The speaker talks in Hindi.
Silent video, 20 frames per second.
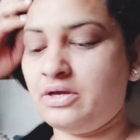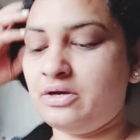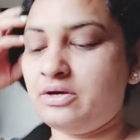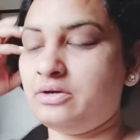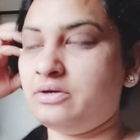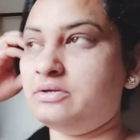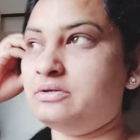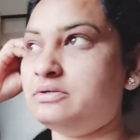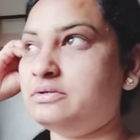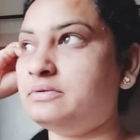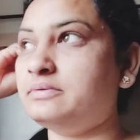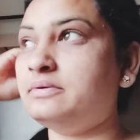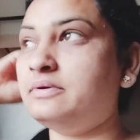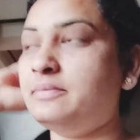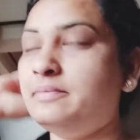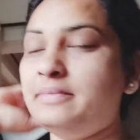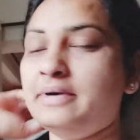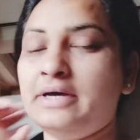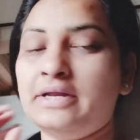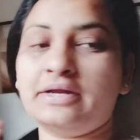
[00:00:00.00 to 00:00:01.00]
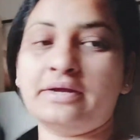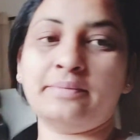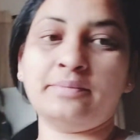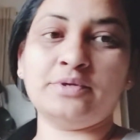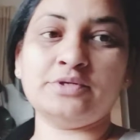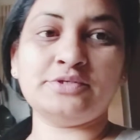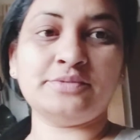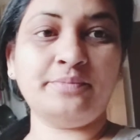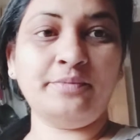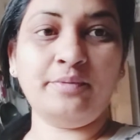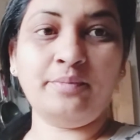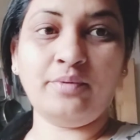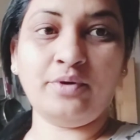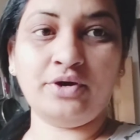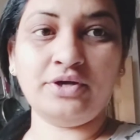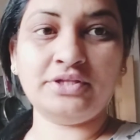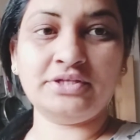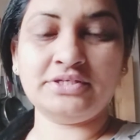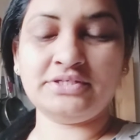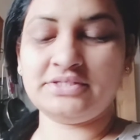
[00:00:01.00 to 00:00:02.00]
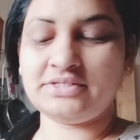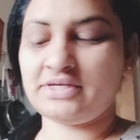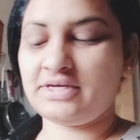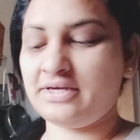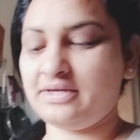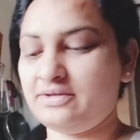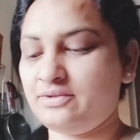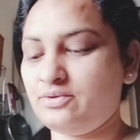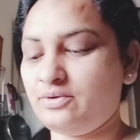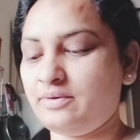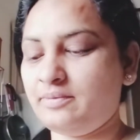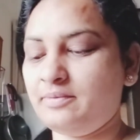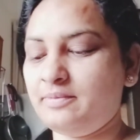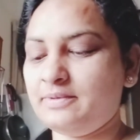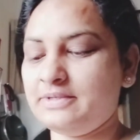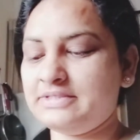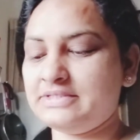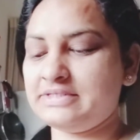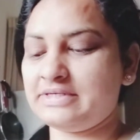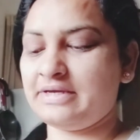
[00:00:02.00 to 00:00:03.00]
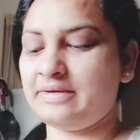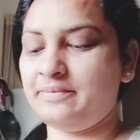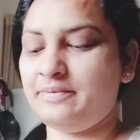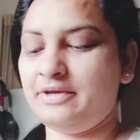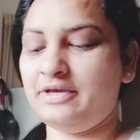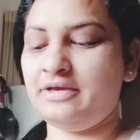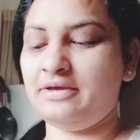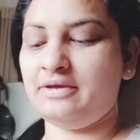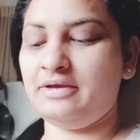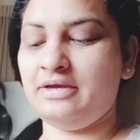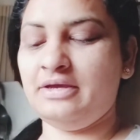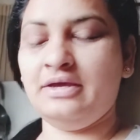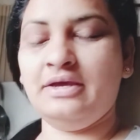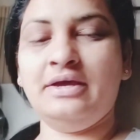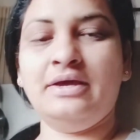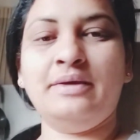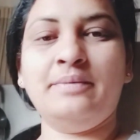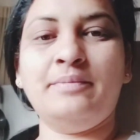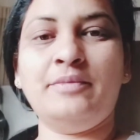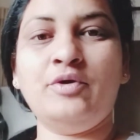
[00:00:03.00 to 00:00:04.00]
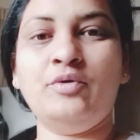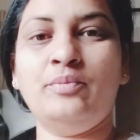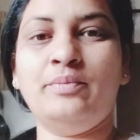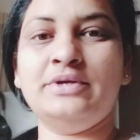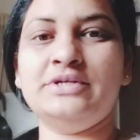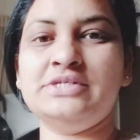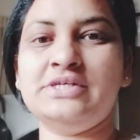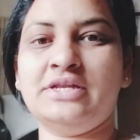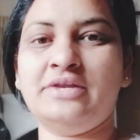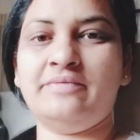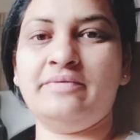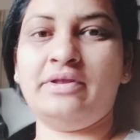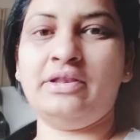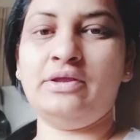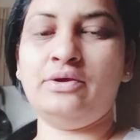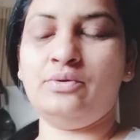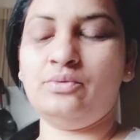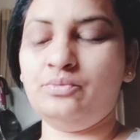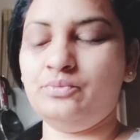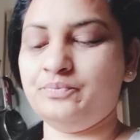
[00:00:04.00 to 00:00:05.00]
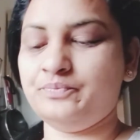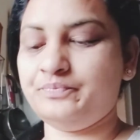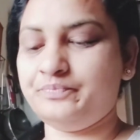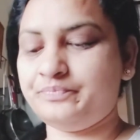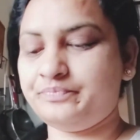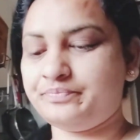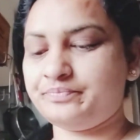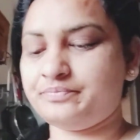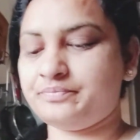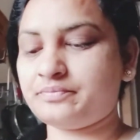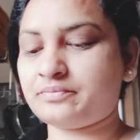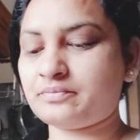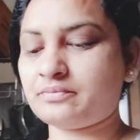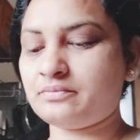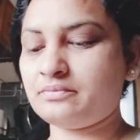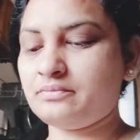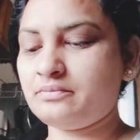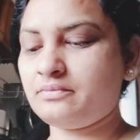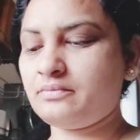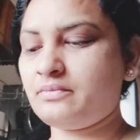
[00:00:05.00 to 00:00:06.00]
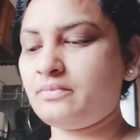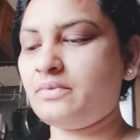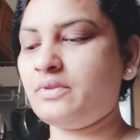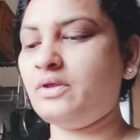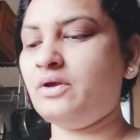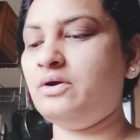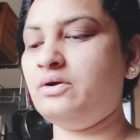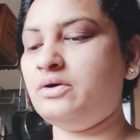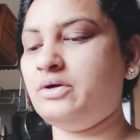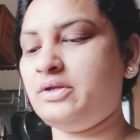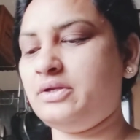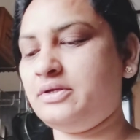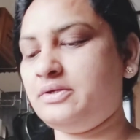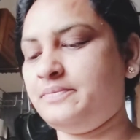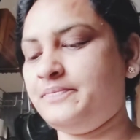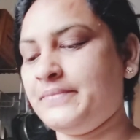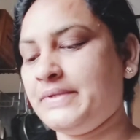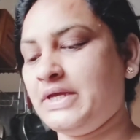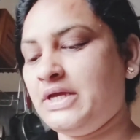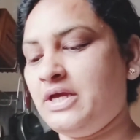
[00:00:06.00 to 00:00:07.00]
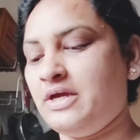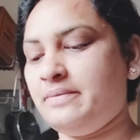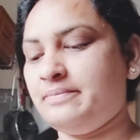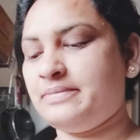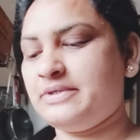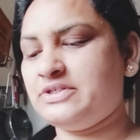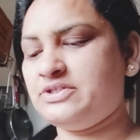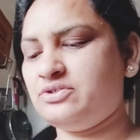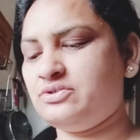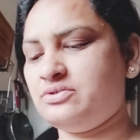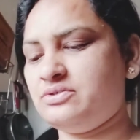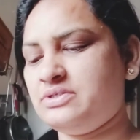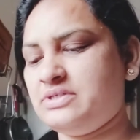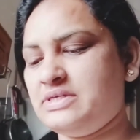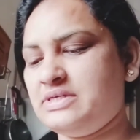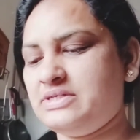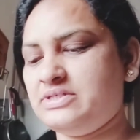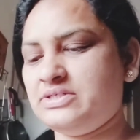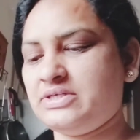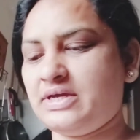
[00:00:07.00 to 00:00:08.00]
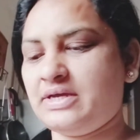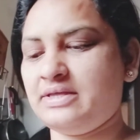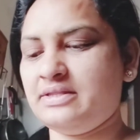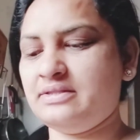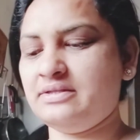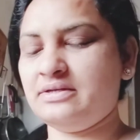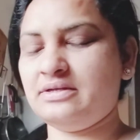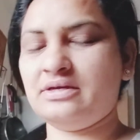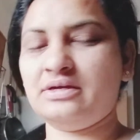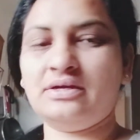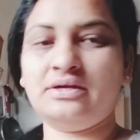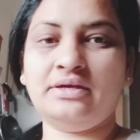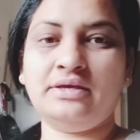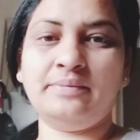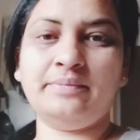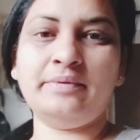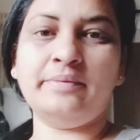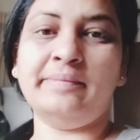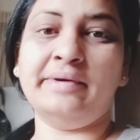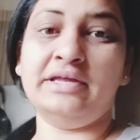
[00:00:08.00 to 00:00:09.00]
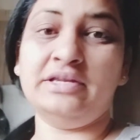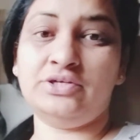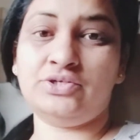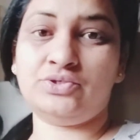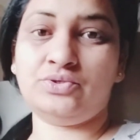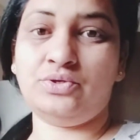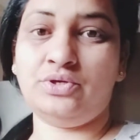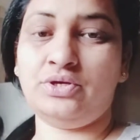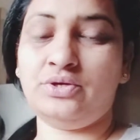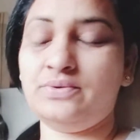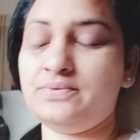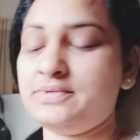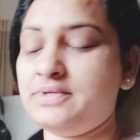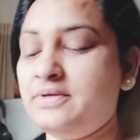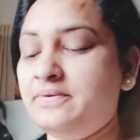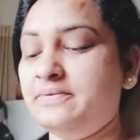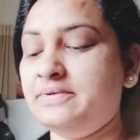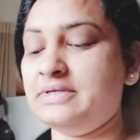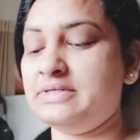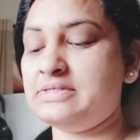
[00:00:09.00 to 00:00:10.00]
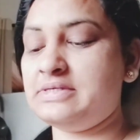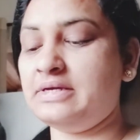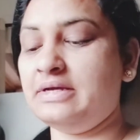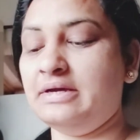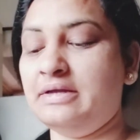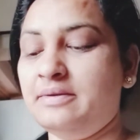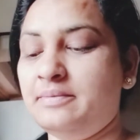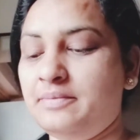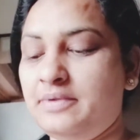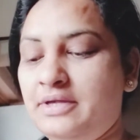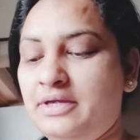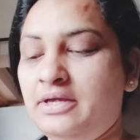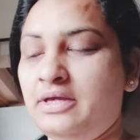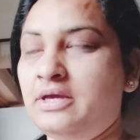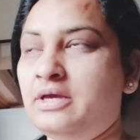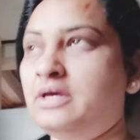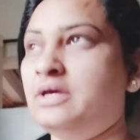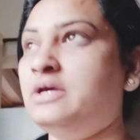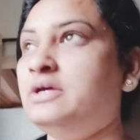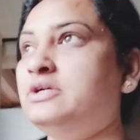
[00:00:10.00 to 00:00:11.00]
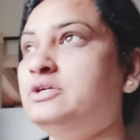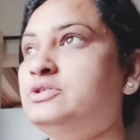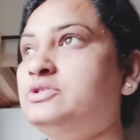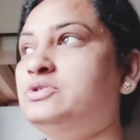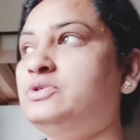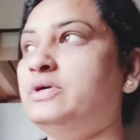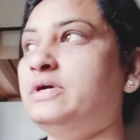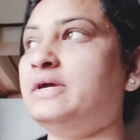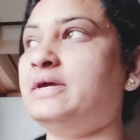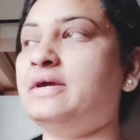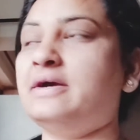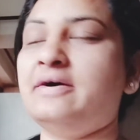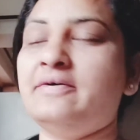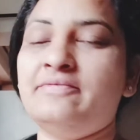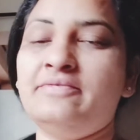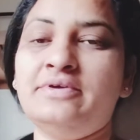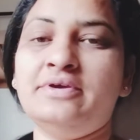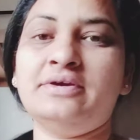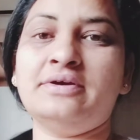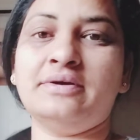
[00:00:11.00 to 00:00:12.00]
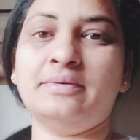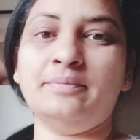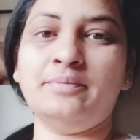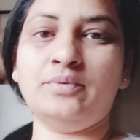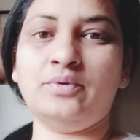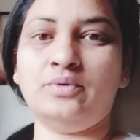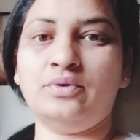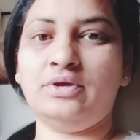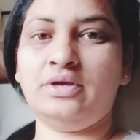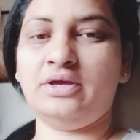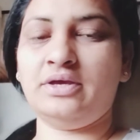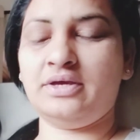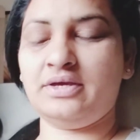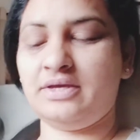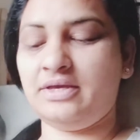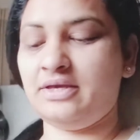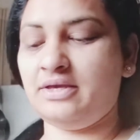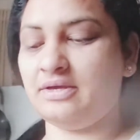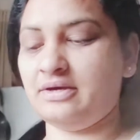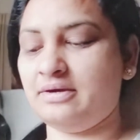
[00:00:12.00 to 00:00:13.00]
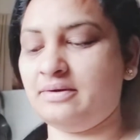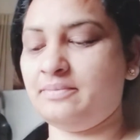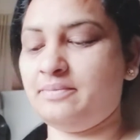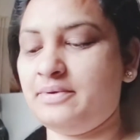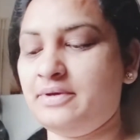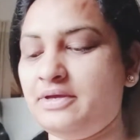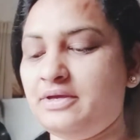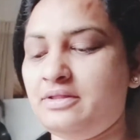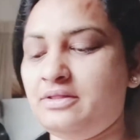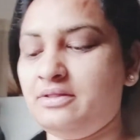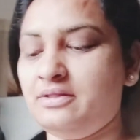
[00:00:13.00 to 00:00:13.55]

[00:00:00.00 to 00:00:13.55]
और बाहर का मौसम भी बहुत अच्छा है तो अभी बस चाय पी के मैं ऊपर जाने वाली हूँ और परसों से शायद ना कहीं पे बारिश हुई है उसकी वजह से गर्मी जो है काफ़ी कम हो गई है यहाँ पे